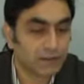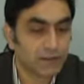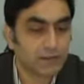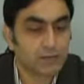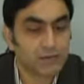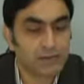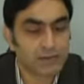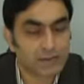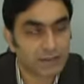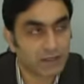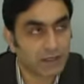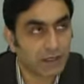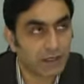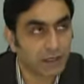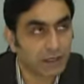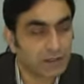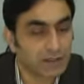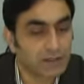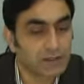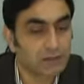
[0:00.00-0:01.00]
girmiş
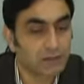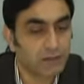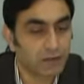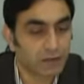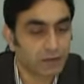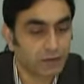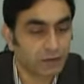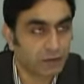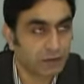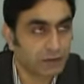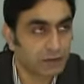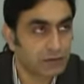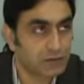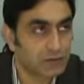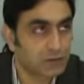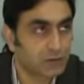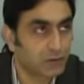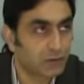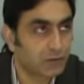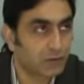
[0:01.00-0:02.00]
sıraya iş bekliyor,
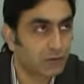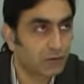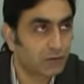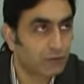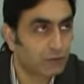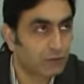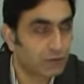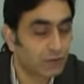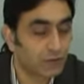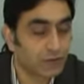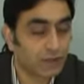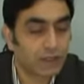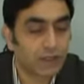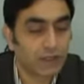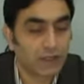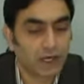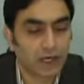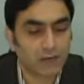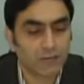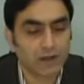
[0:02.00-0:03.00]
iş kolluyor
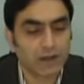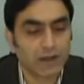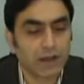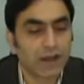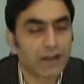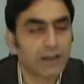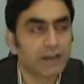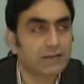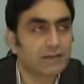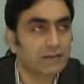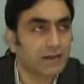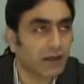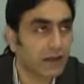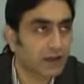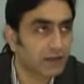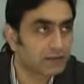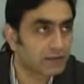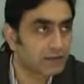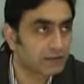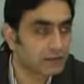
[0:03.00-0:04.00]
ama gayet
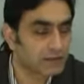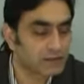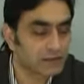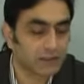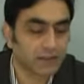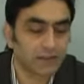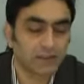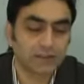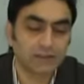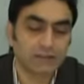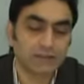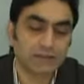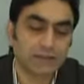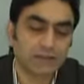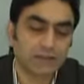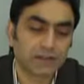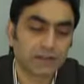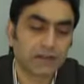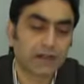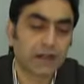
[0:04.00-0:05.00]
rahat içeri
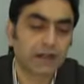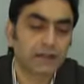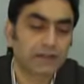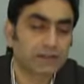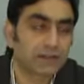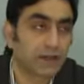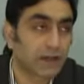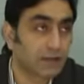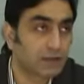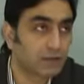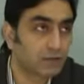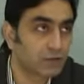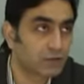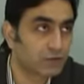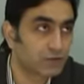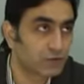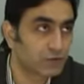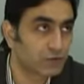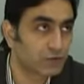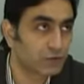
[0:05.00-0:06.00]
girdiğinde gayet rahat
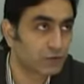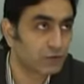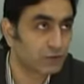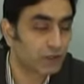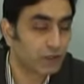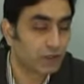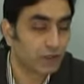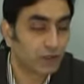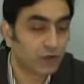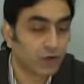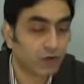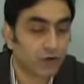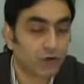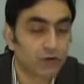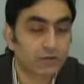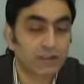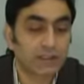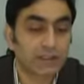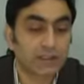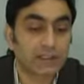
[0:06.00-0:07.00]
konuşuyor.
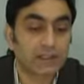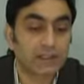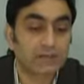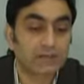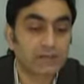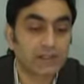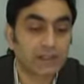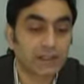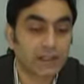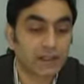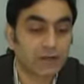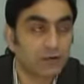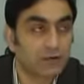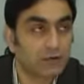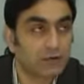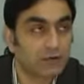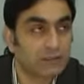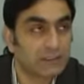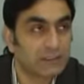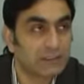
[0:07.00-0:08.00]
Oradaki kimseler
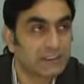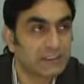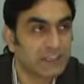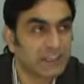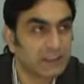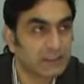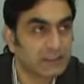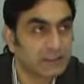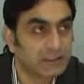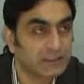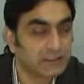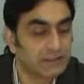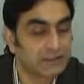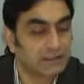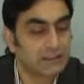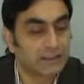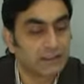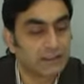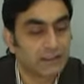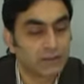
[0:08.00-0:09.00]
onun
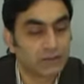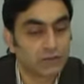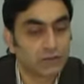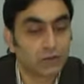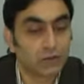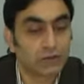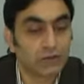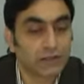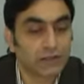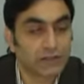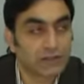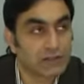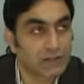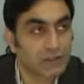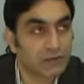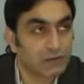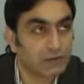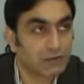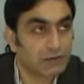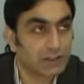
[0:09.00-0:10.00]
dindarlığını
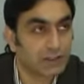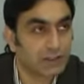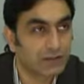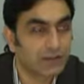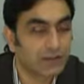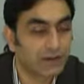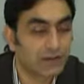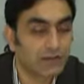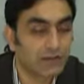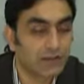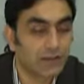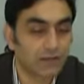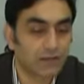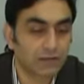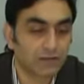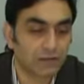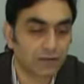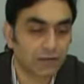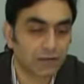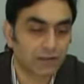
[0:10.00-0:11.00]
yoklayacak türden
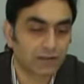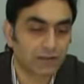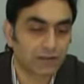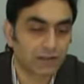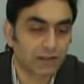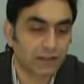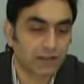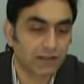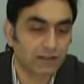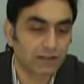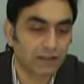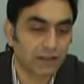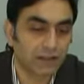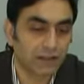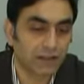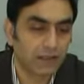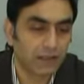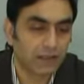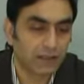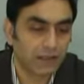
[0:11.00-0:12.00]
ifadeler
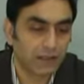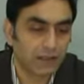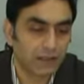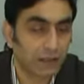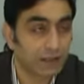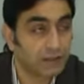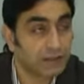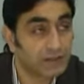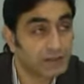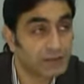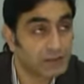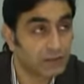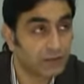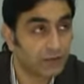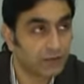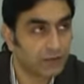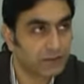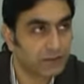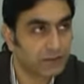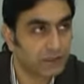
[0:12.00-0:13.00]
kullandıklarında yanlış
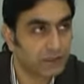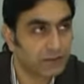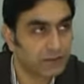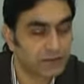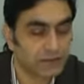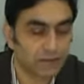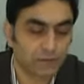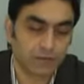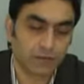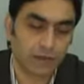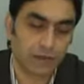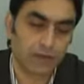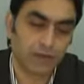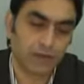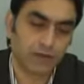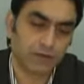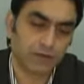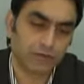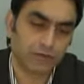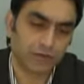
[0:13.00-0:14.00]
ifadelerse
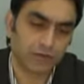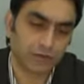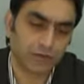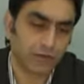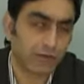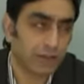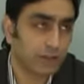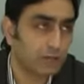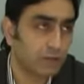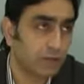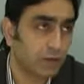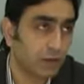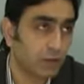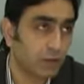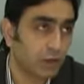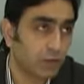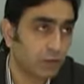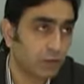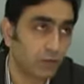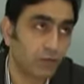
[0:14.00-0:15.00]
müdahale ediyor efendim.
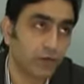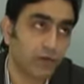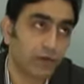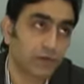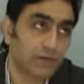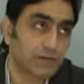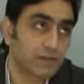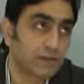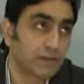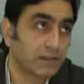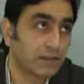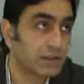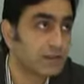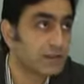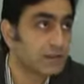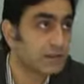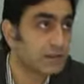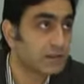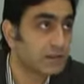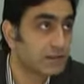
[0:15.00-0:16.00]
Böyle nasıl
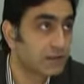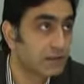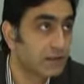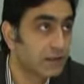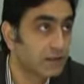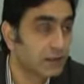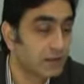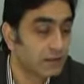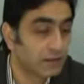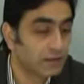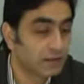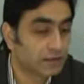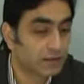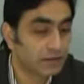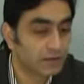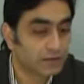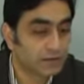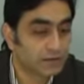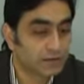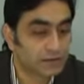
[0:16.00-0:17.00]
dersiniz?
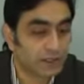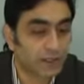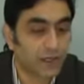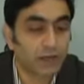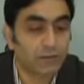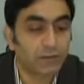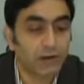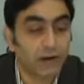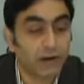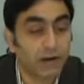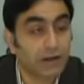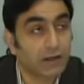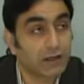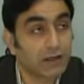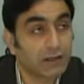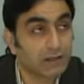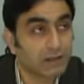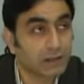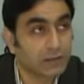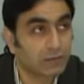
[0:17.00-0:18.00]
Cenab-ı Hak
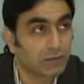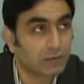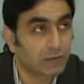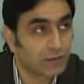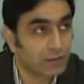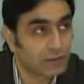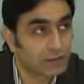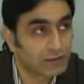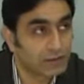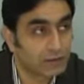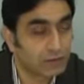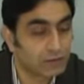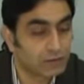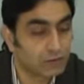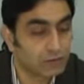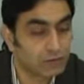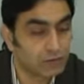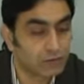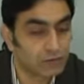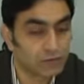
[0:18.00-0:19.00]
hakkında böyle nasıl
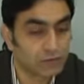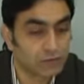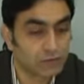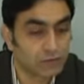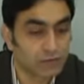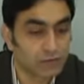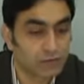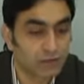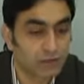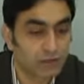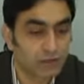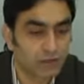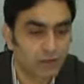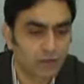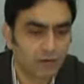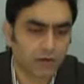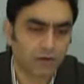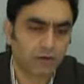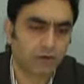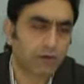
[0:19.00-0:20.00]
konuşursunuz?
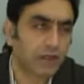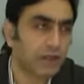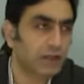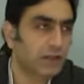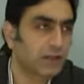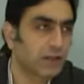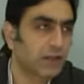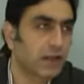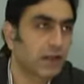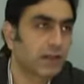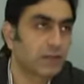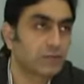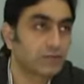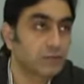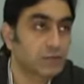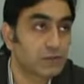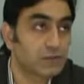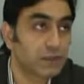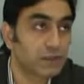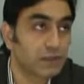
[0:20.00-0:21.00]
Bakıyorlar ki gayet
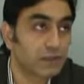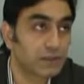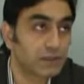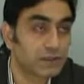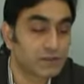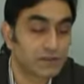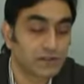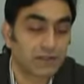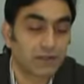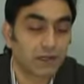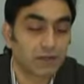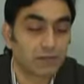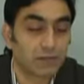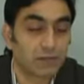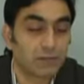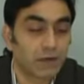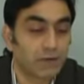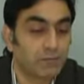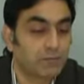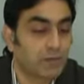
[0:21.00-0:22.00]
müsterih, işi
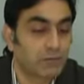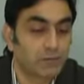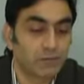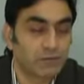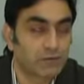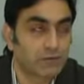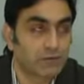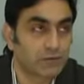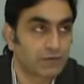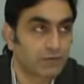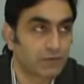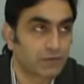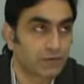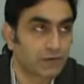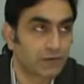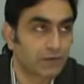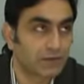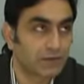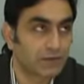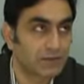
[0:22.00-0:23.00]
kapıp kapmama hususunda
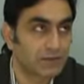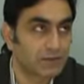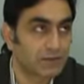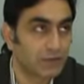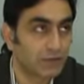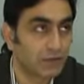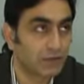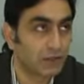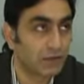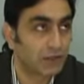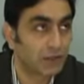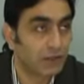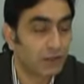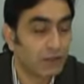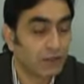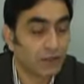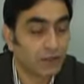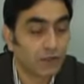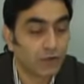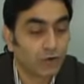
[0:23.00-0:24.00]
bir endişesi yok.
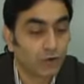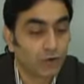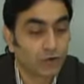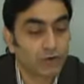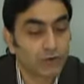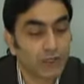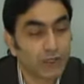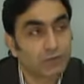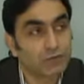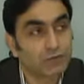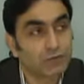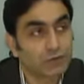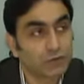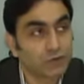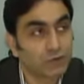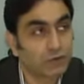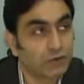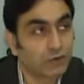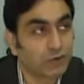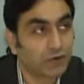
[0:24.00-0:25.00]
Onlar bunu
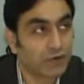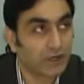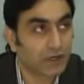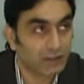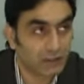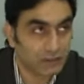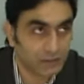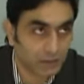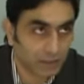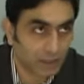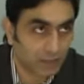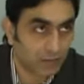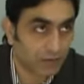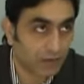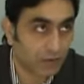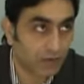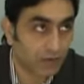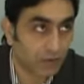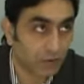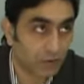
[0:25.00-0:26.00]
görüyorlar da
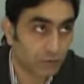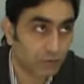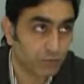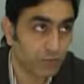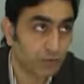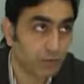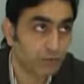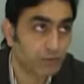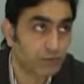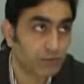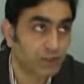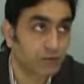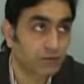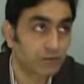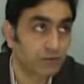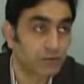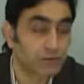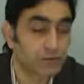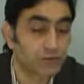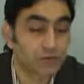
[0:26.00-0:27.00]
Cenab-ı Hak görmüyor mu
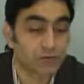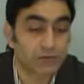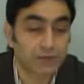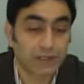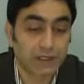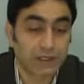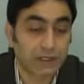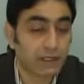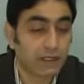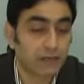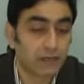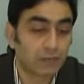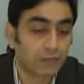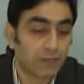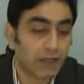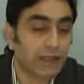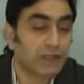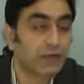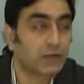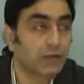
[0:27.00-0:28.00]
sanıyorsunuz?
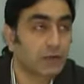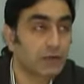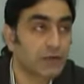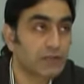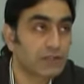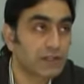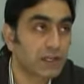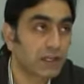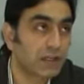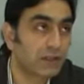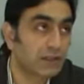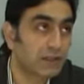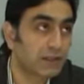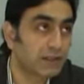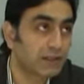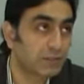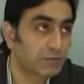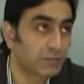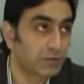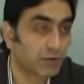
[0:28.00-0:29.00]
Belki o işi elde
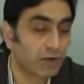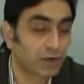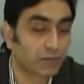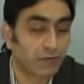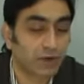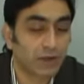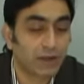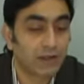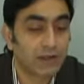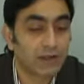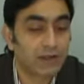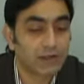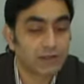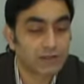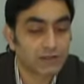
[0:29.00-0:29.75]
etmiyor ama